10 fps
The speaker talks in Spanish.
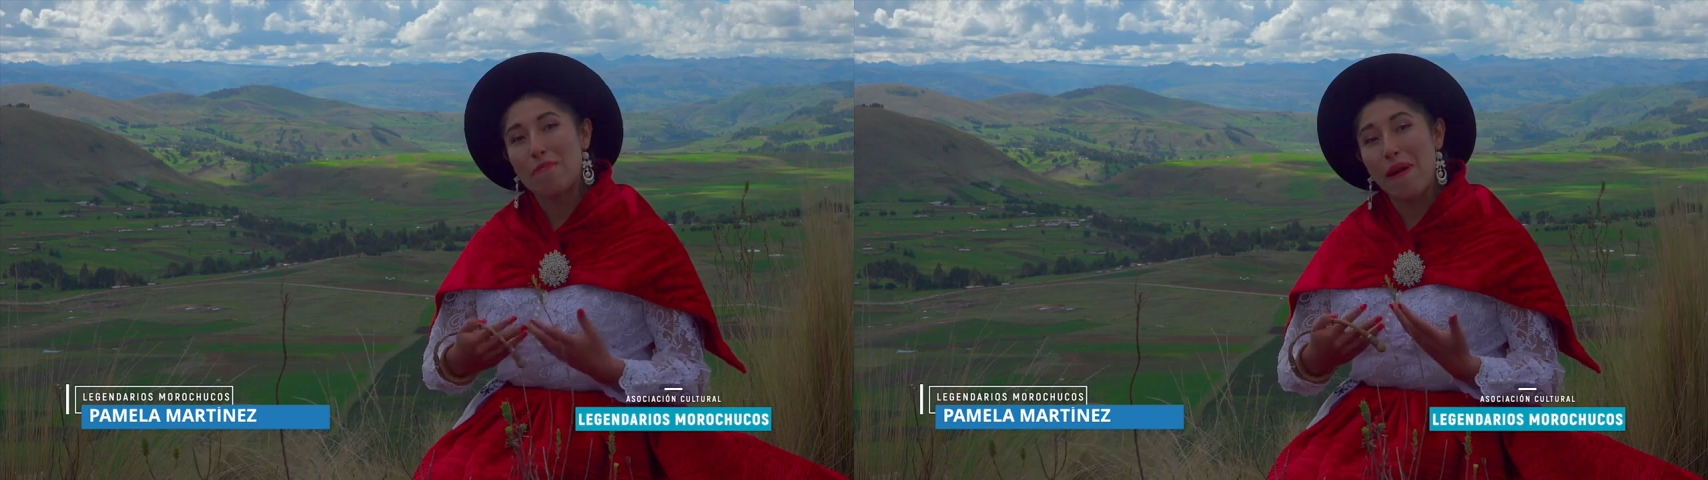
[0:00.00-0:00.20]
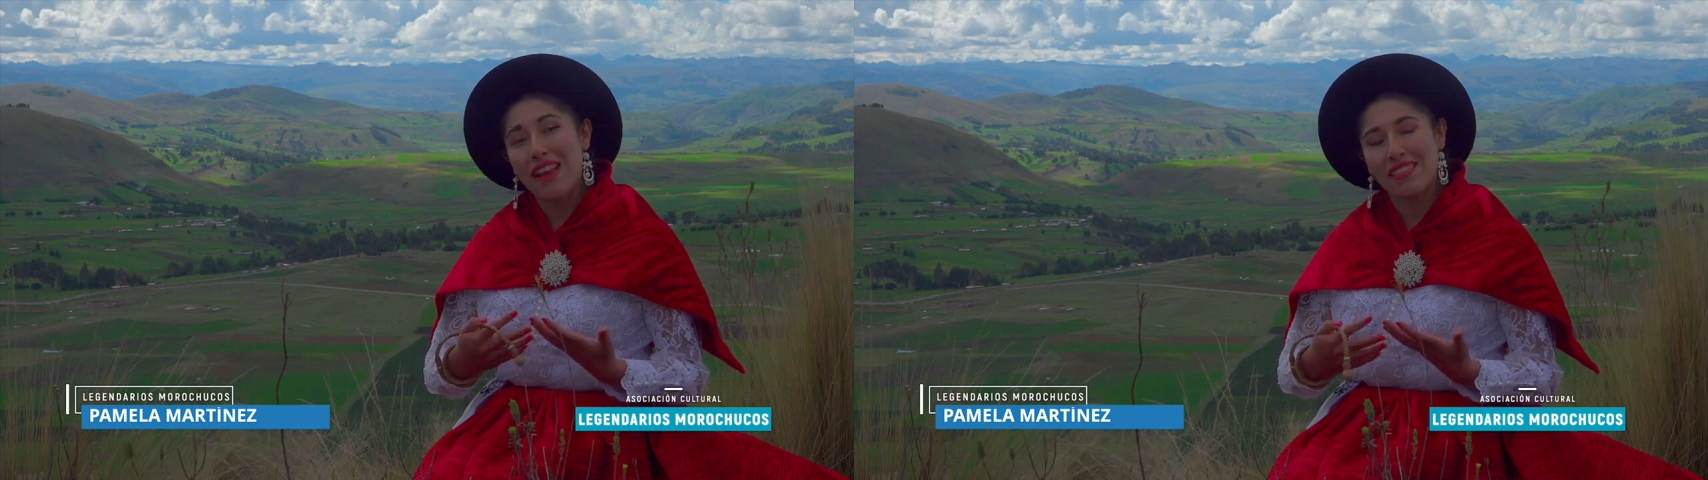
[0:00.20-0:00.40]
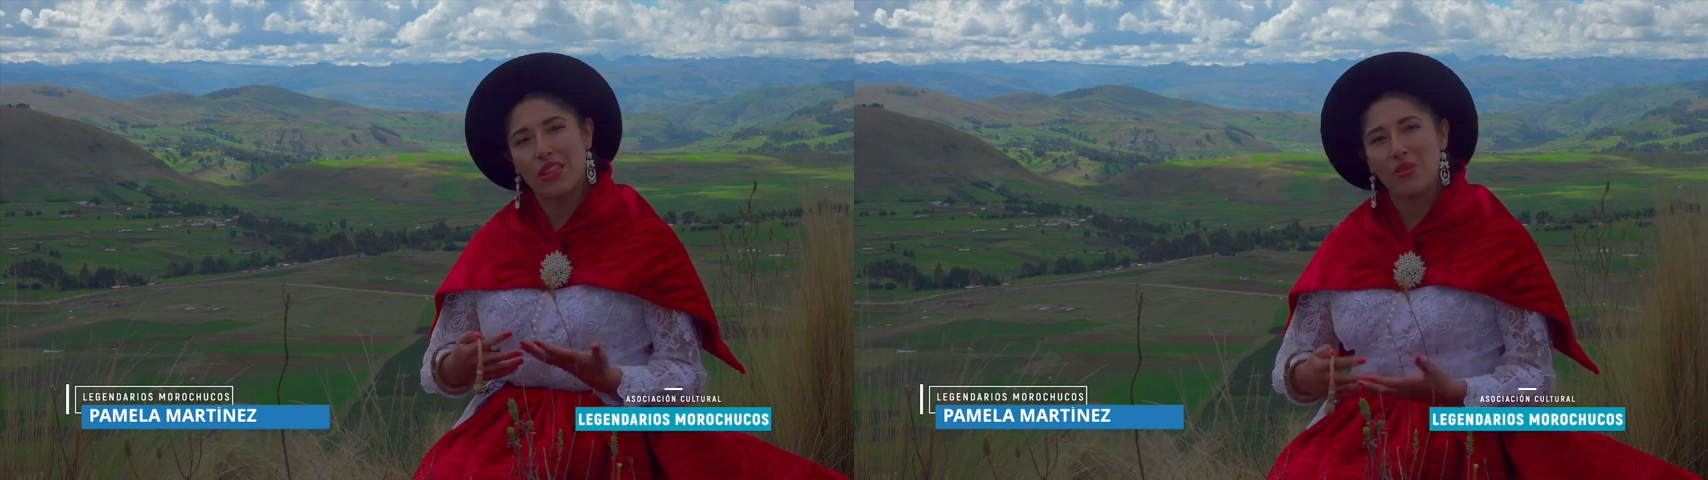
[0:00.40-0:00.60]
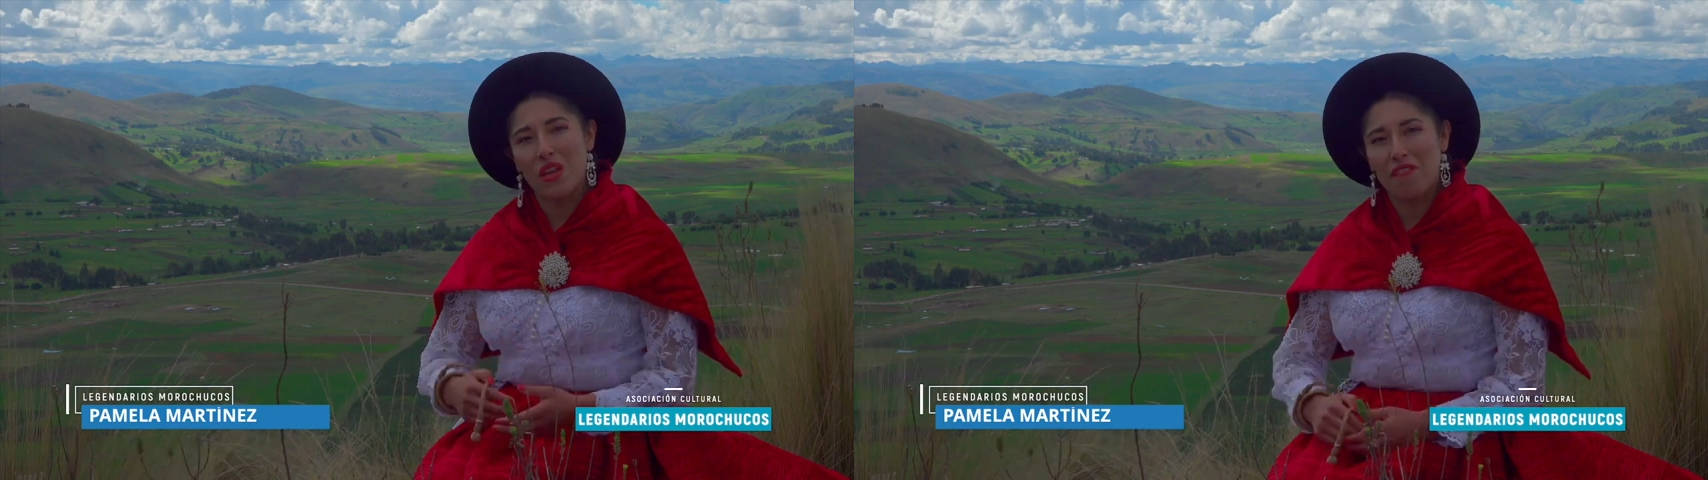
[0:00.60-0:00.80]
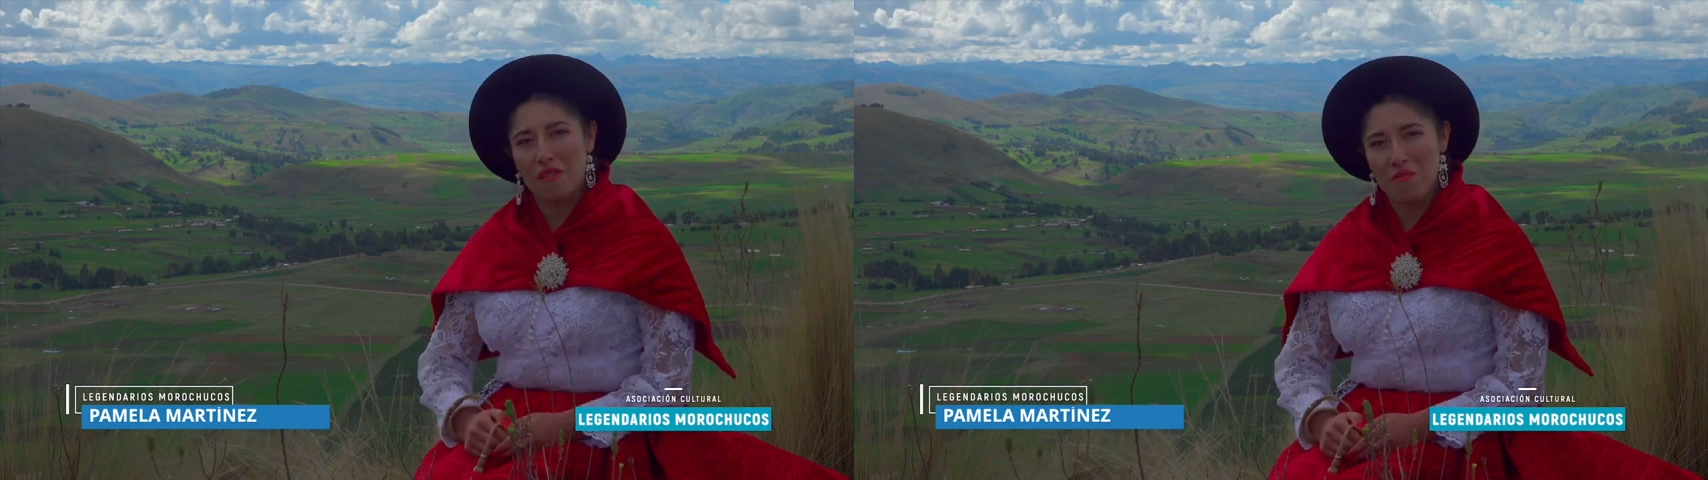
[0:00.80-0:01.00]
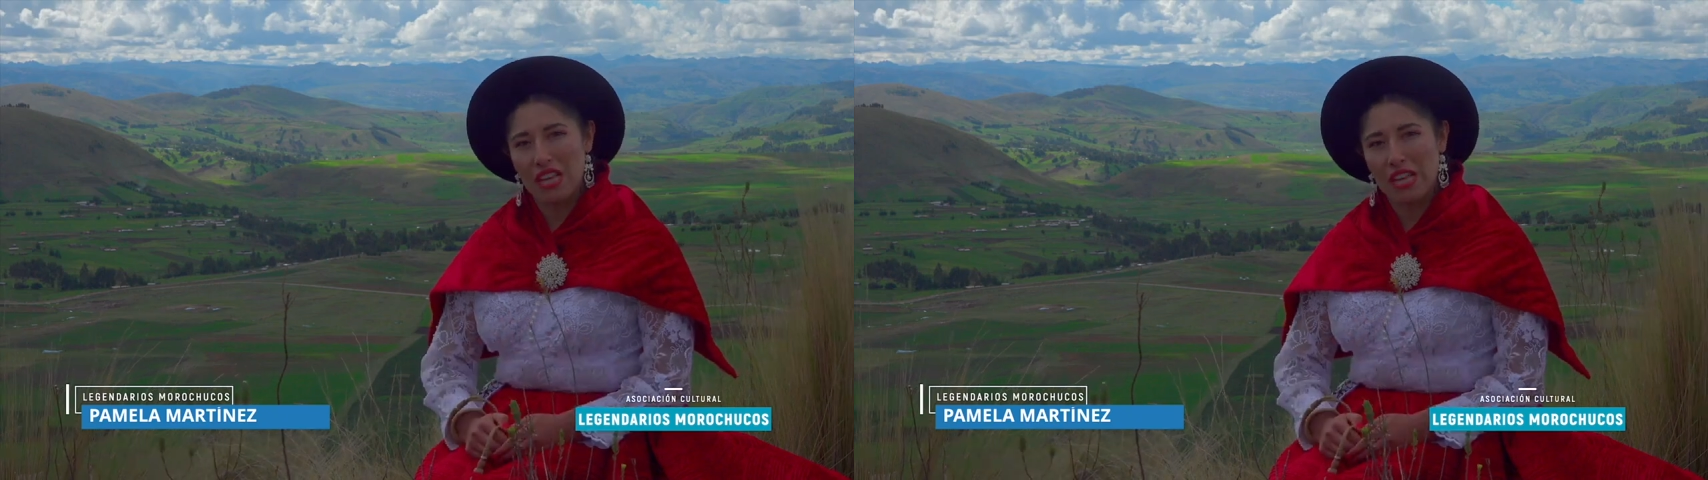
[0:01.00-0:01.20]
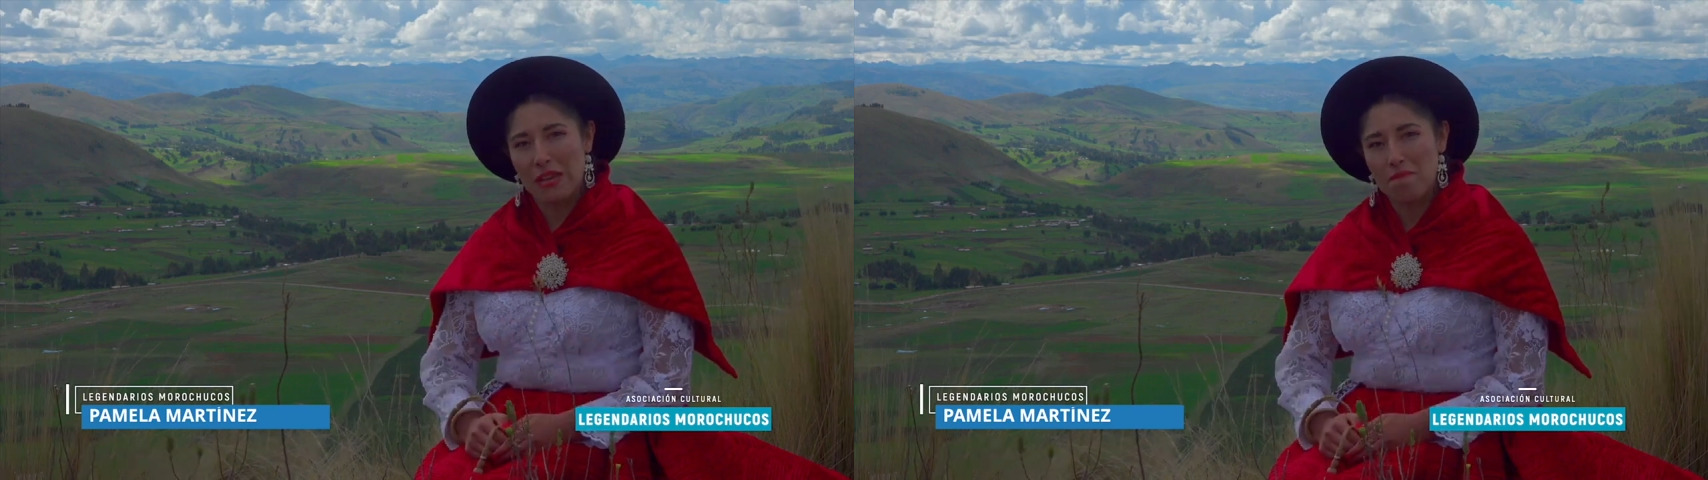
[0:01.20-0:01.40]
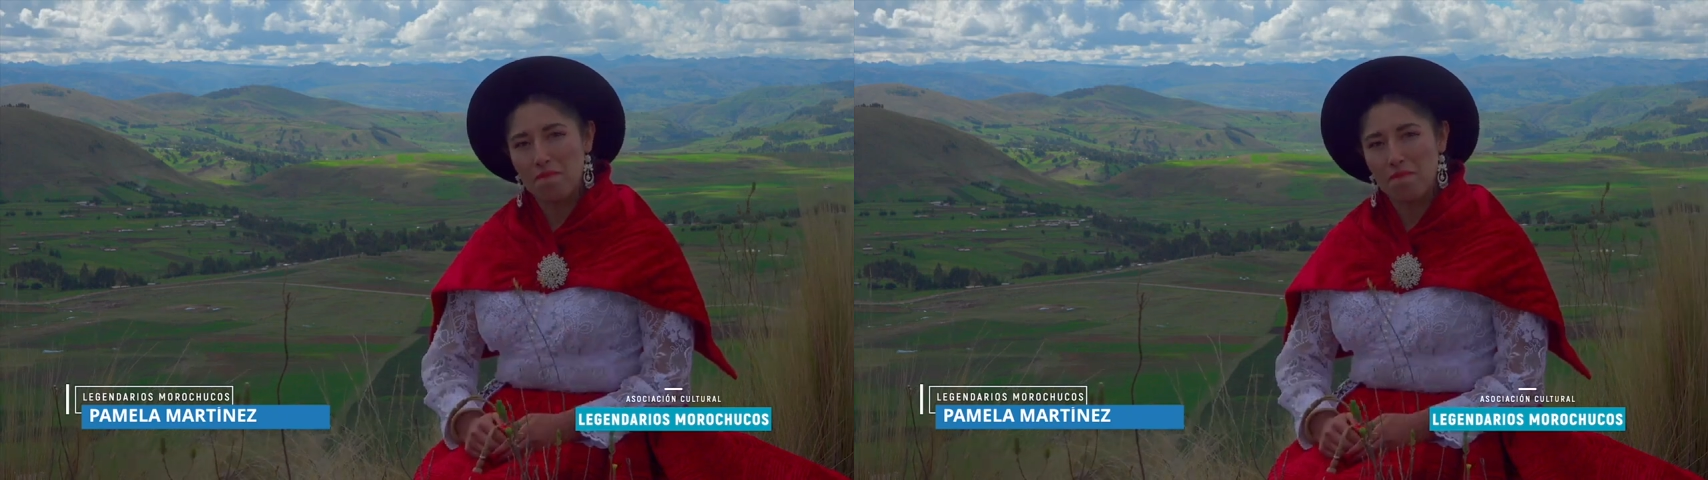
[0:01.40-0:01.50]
parte de una familia.